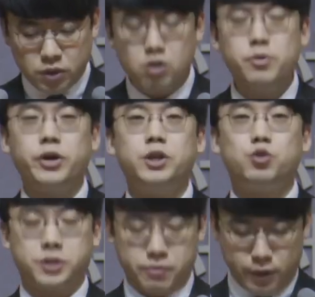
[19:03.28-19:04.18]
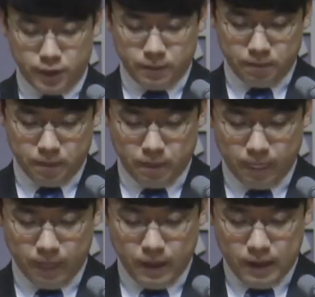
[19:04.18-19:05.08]
설명해 주었습니다.
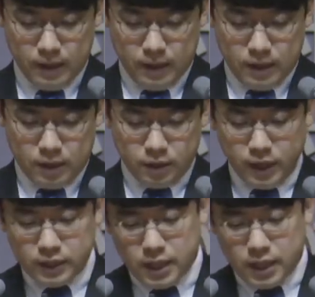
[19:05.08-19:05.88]
그런데